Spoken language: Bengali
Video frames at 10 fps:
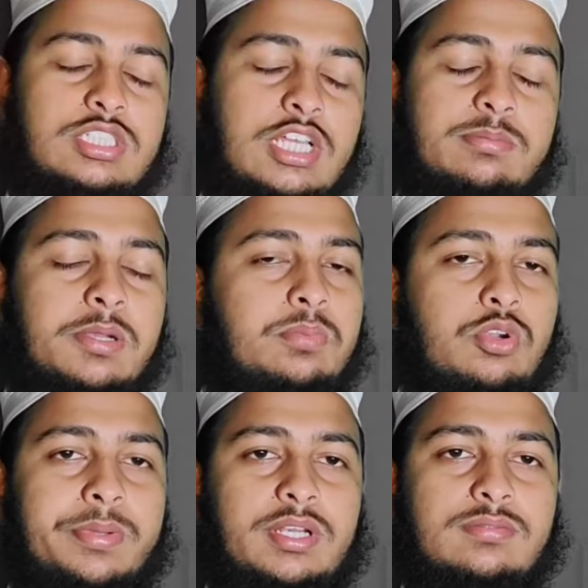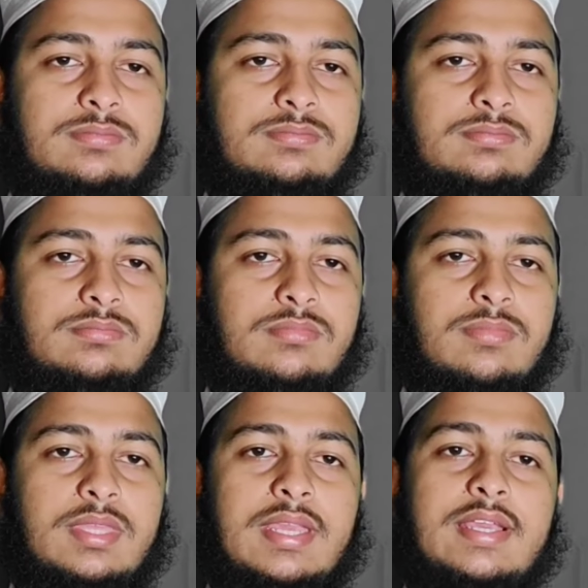সাতবার পড়বেন
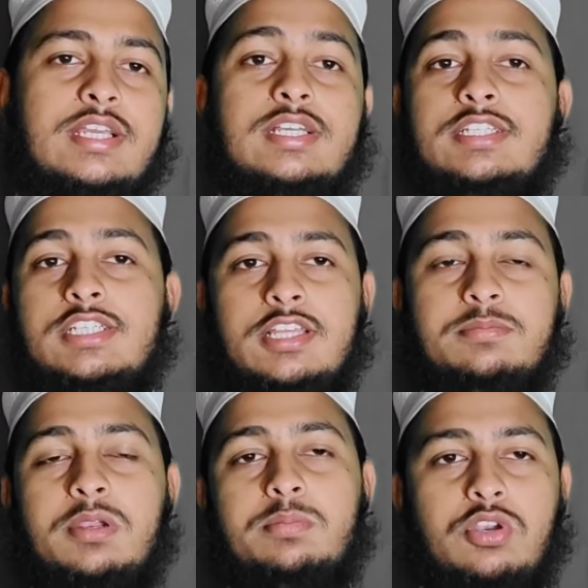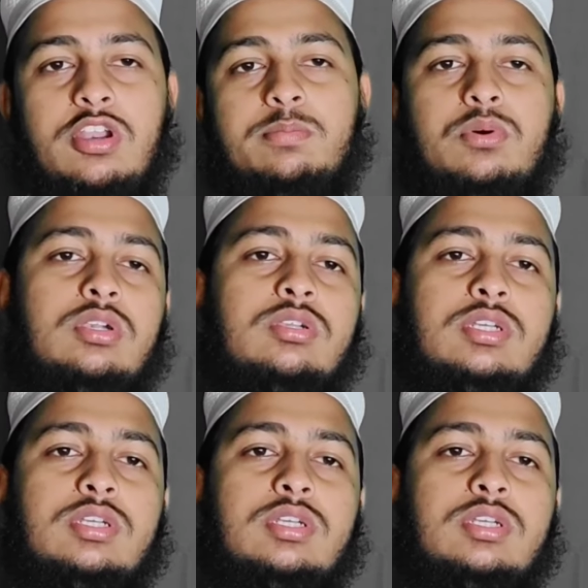সাতবার পড়ার পর